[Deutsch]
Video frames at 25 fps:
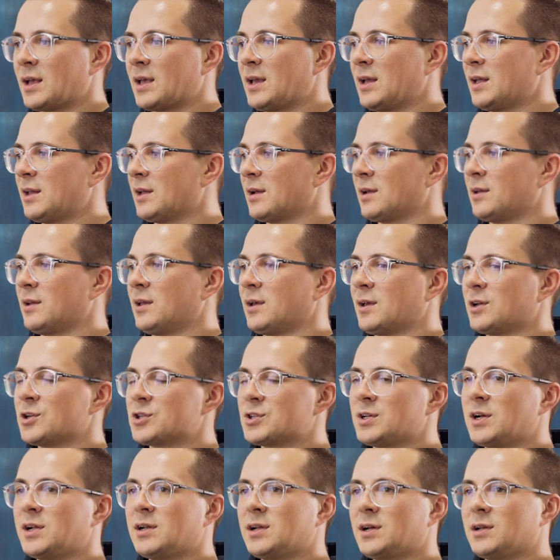jegliche
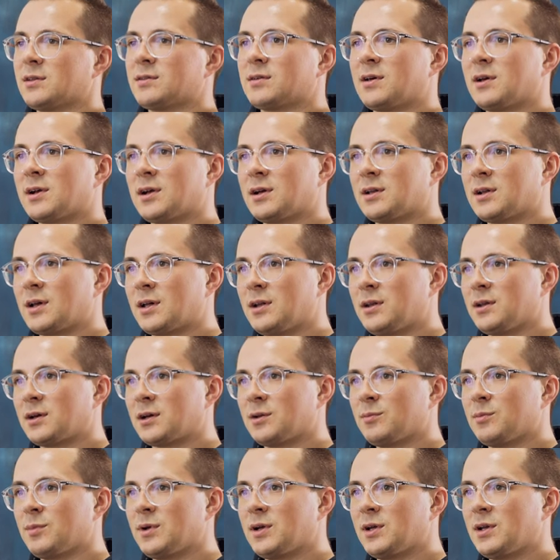Stellenanzeige in
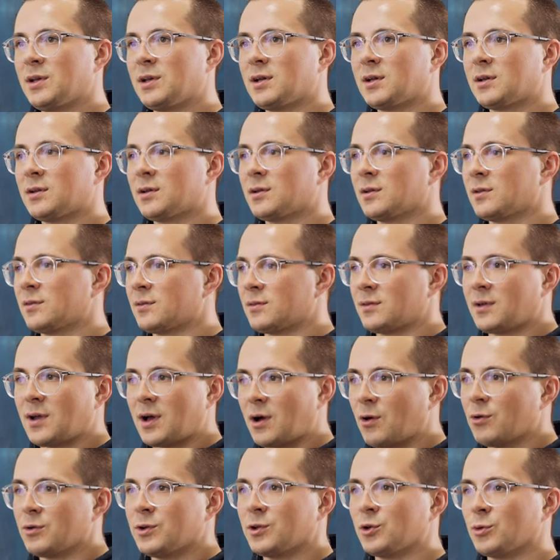anderen Medien ist
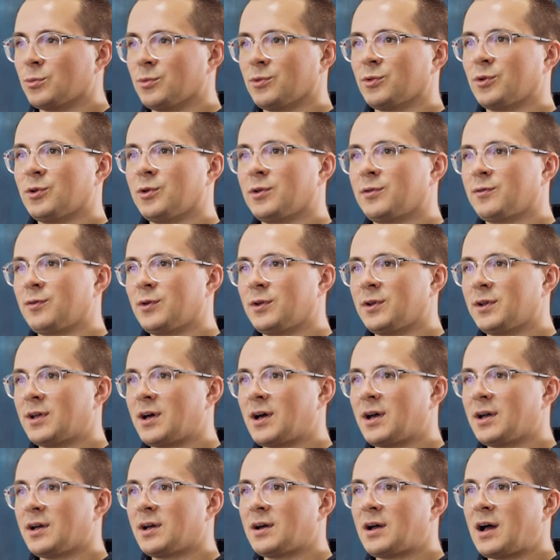ja auch nicht umsonst. Von
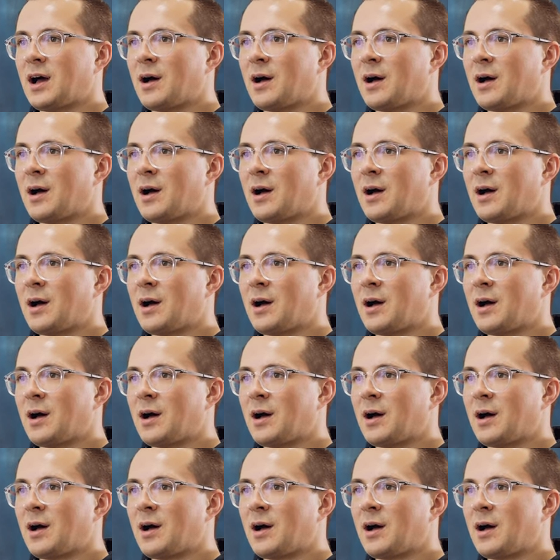daher,